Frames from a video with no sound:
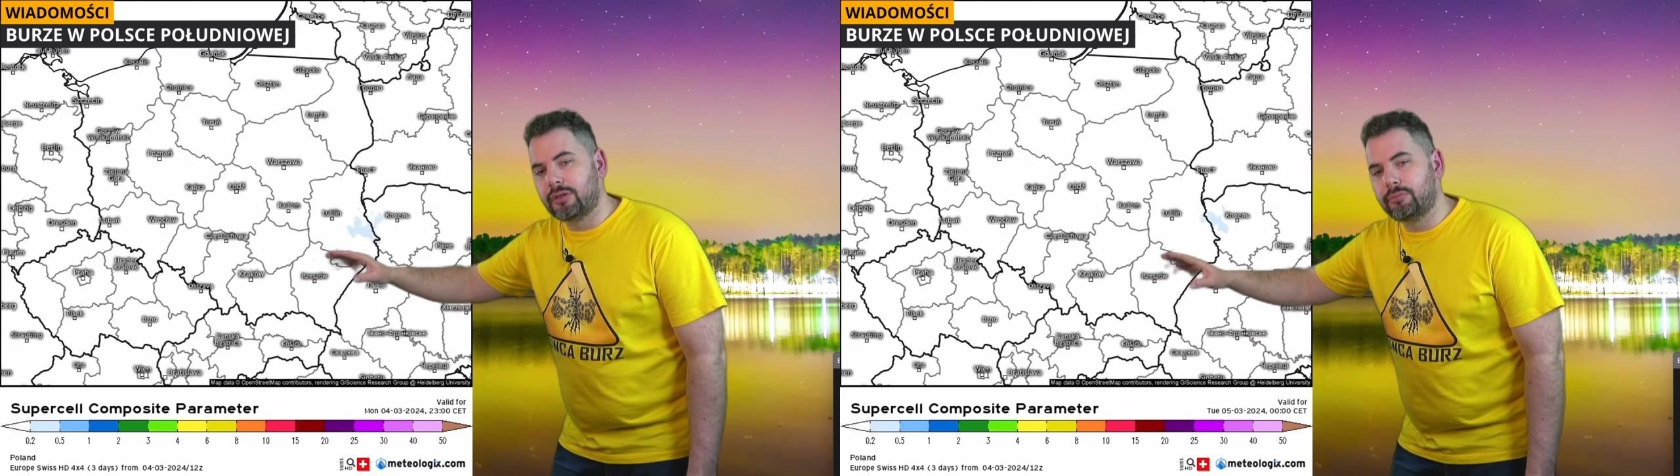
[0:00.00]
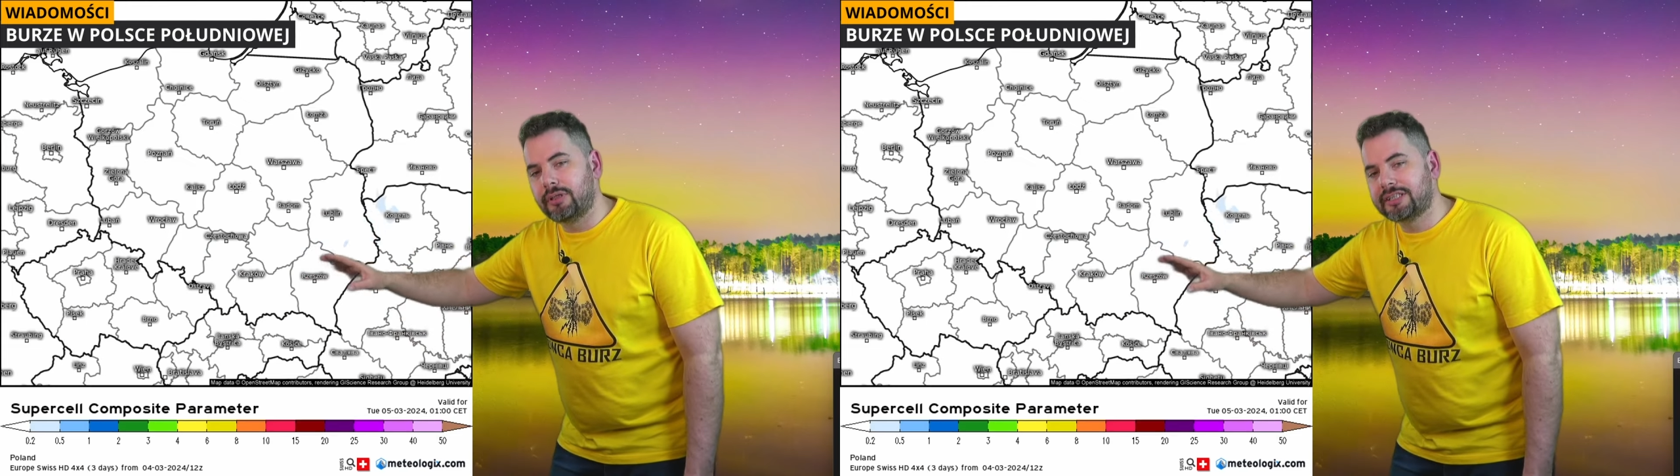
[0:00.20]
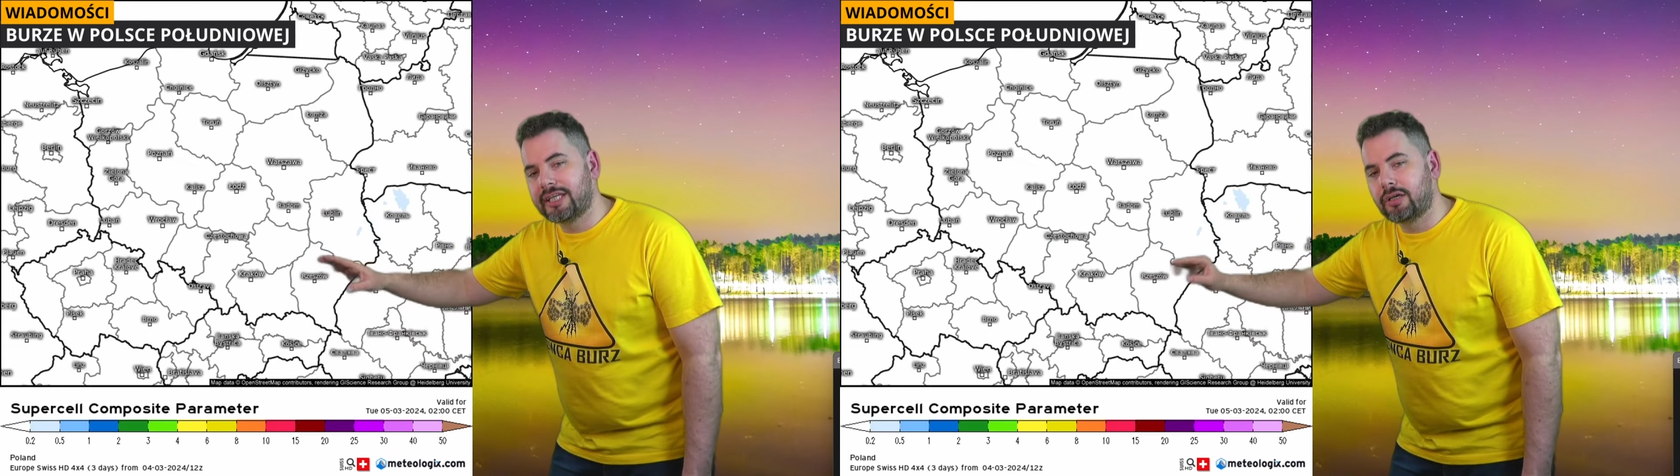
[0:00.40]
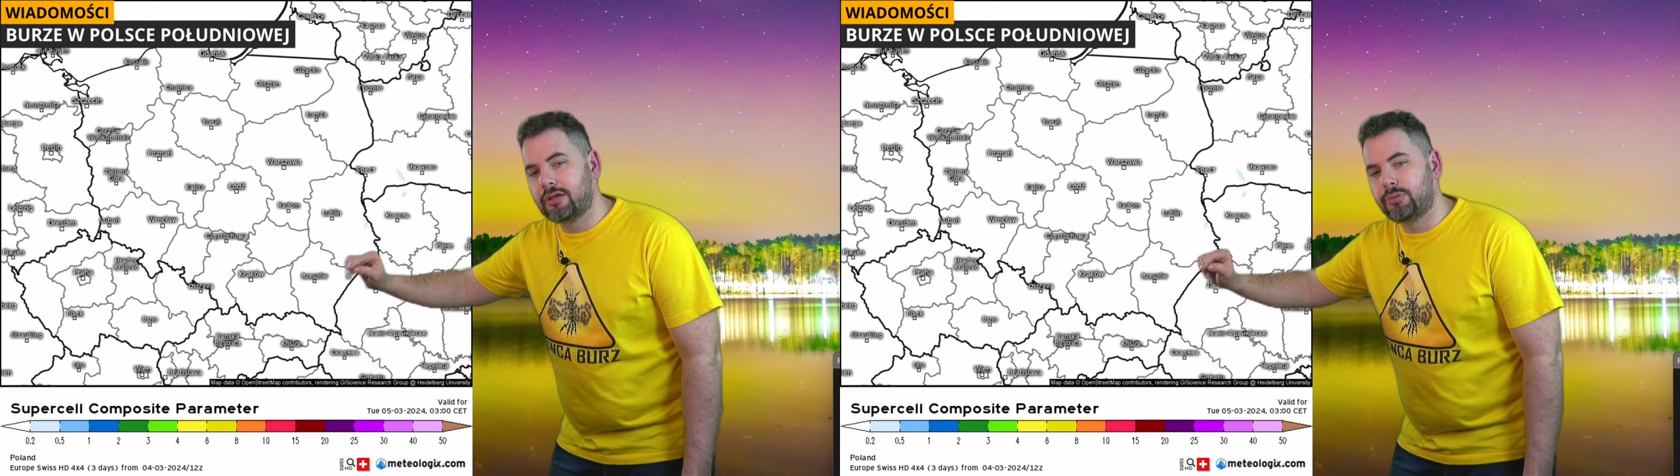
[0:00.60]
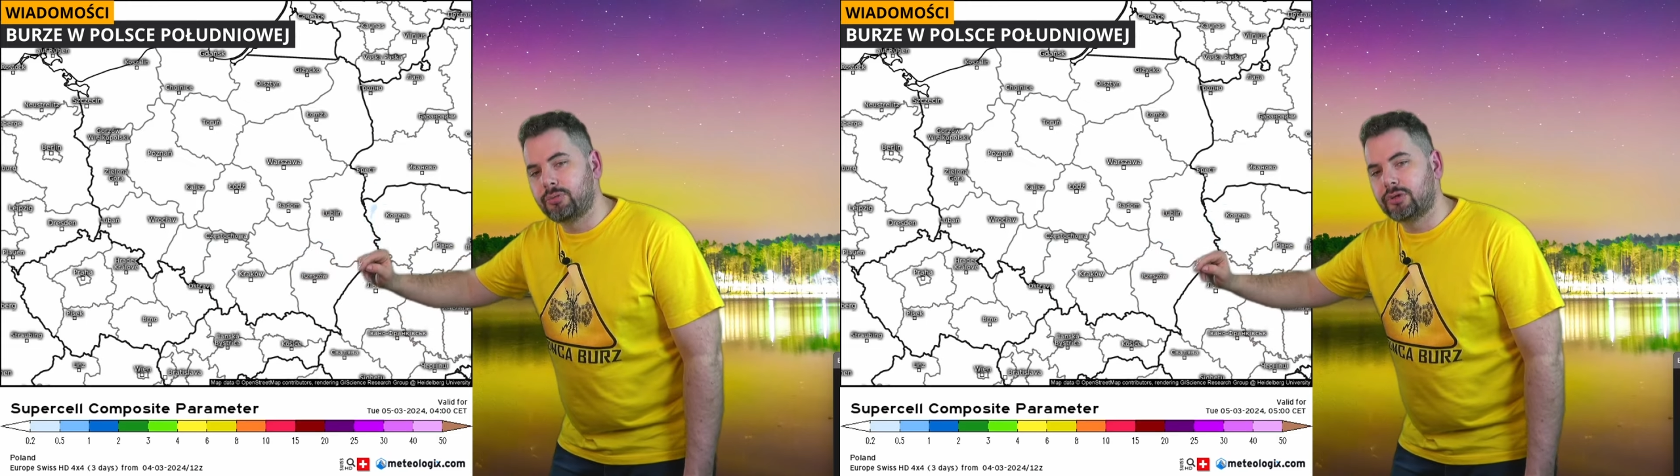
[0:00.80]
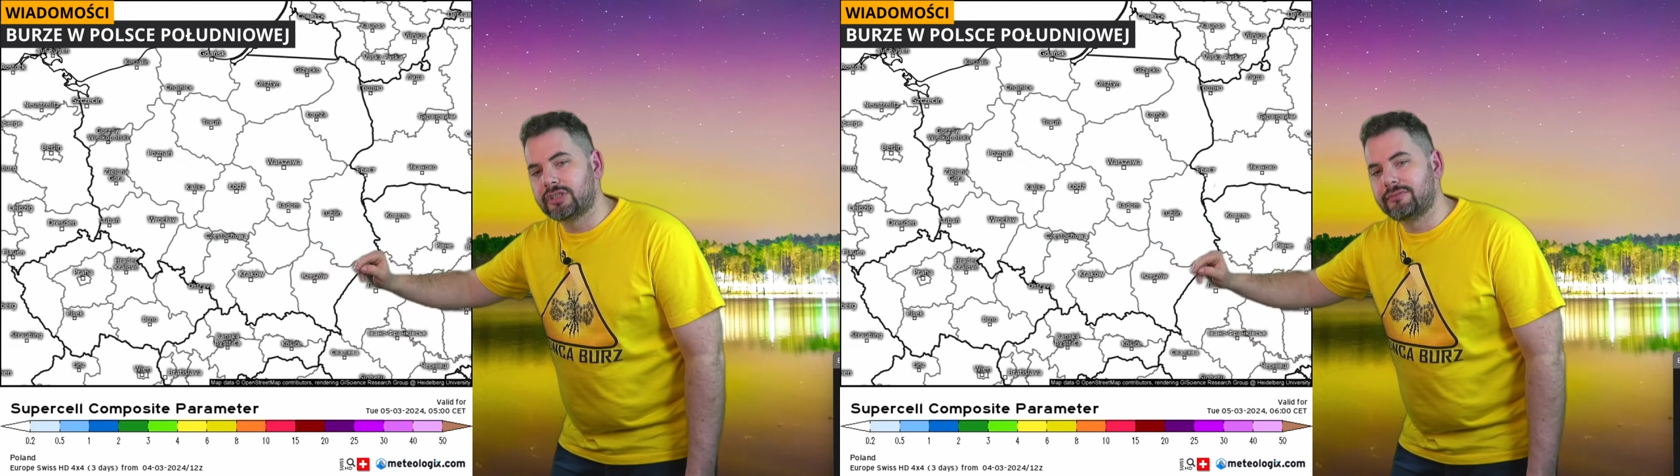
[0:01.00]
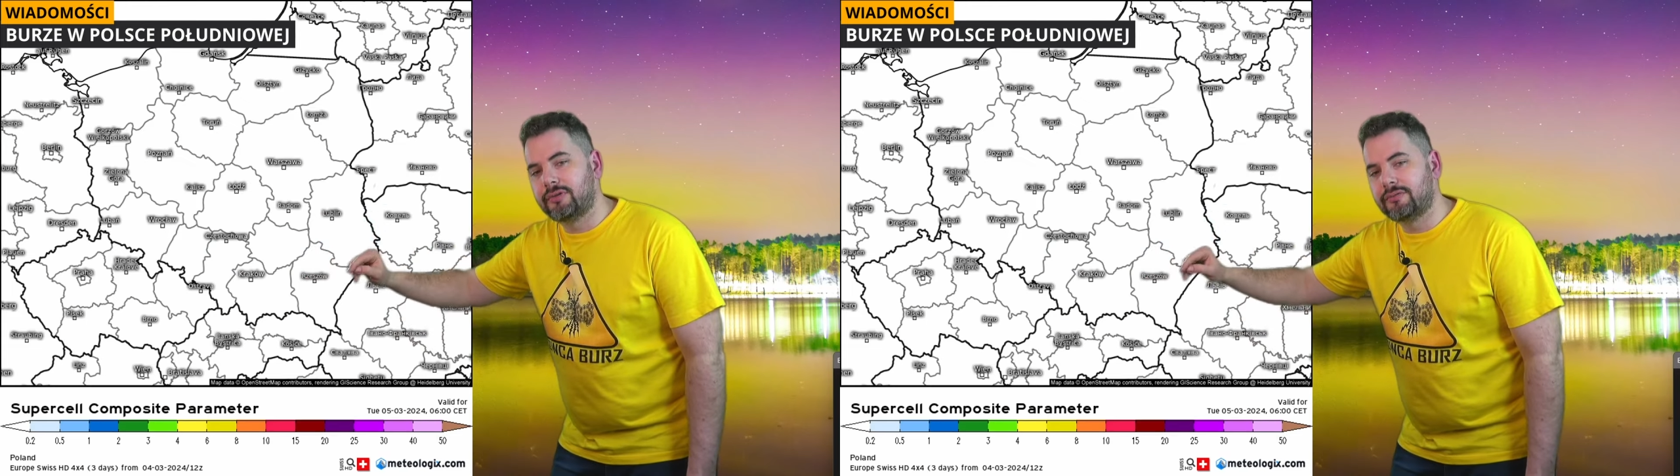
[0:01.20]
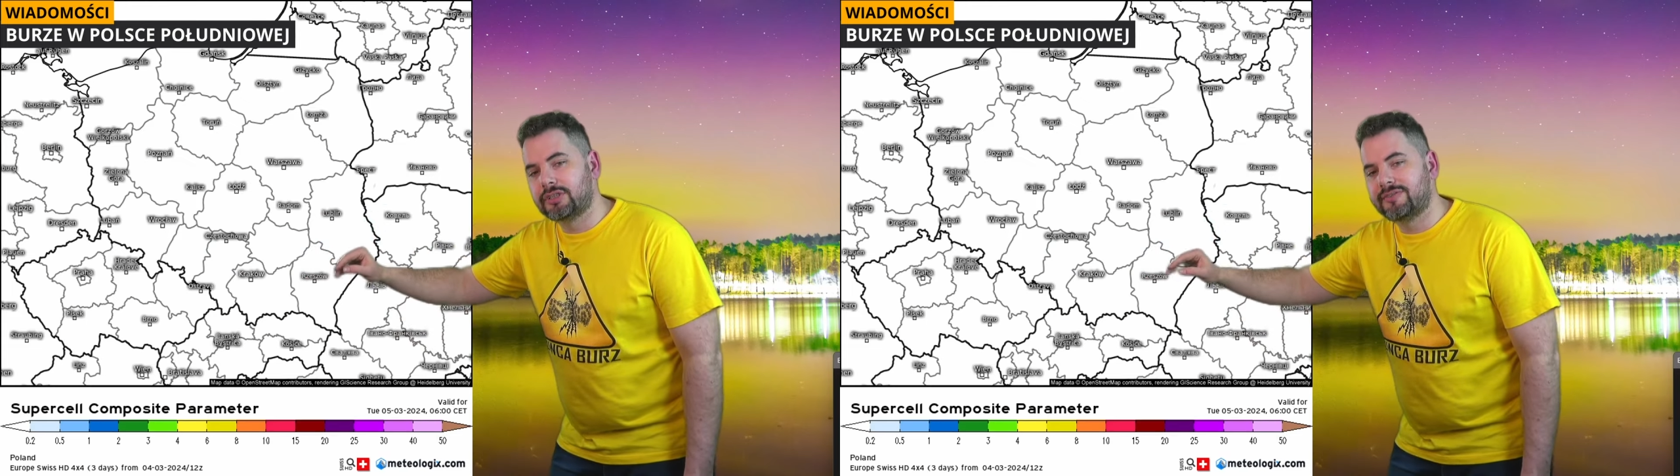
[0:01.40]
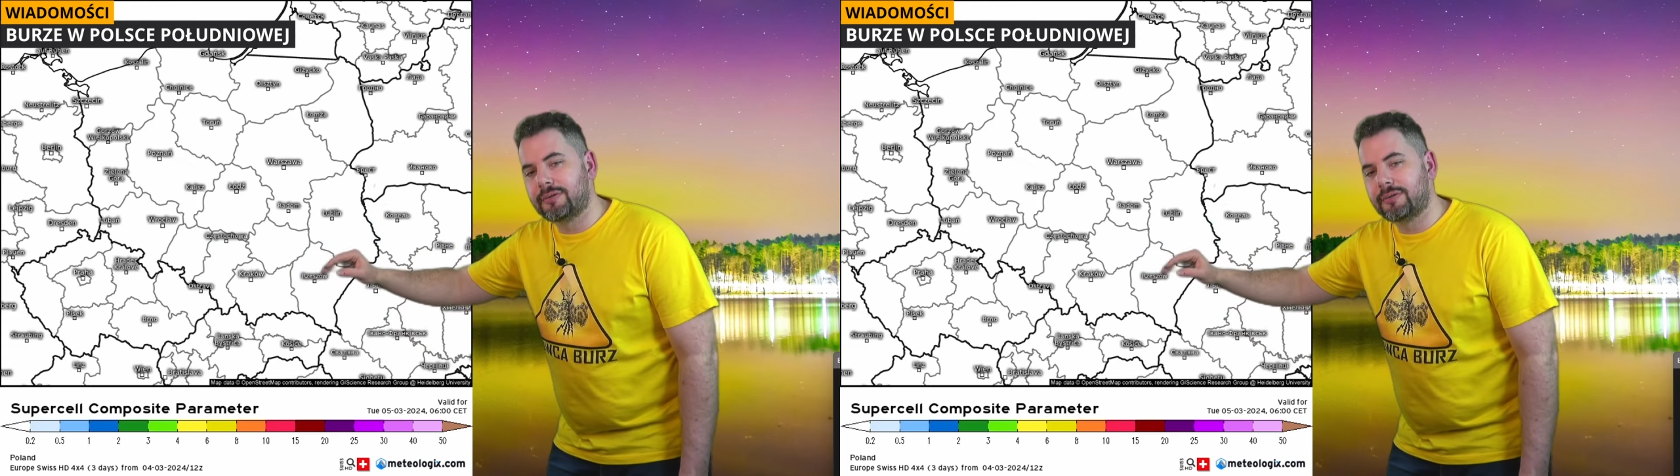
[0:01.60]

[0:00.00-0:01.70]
lubelskiego, północy województwa